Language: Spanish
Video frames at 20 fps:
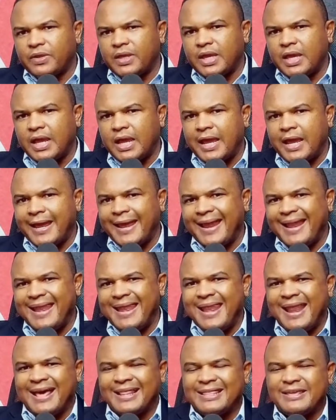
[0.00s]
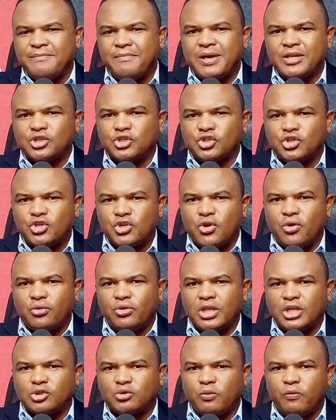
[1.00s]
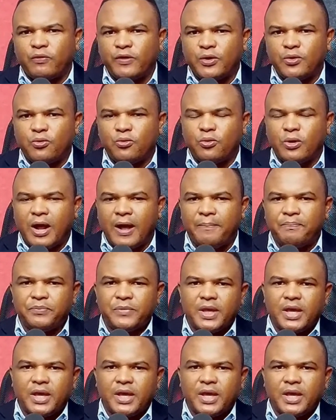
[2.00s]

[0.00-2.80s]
que la dimensión de su figura